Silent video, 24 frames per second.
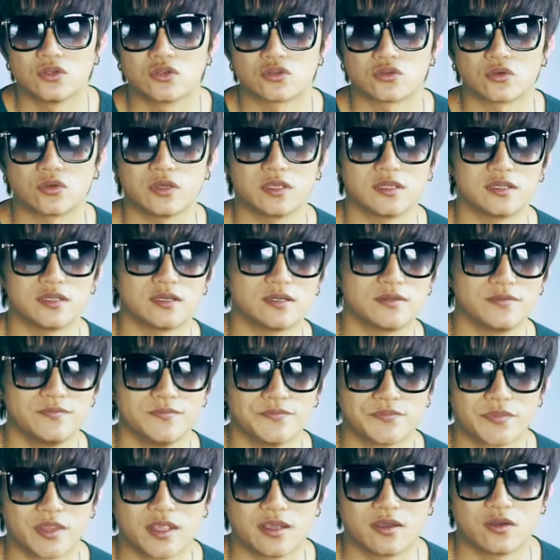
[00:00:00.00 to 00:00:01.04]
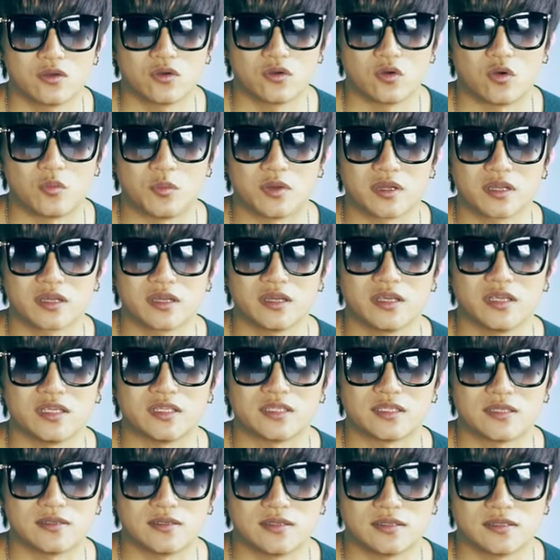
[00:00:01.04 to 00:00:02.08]
所以呢我们可
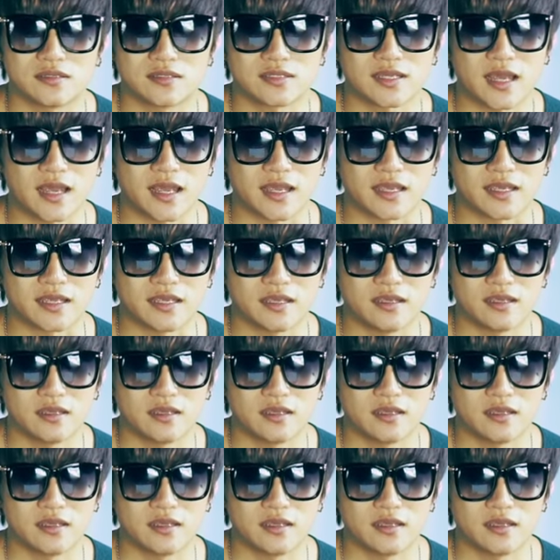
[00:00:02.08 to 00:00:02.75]
以在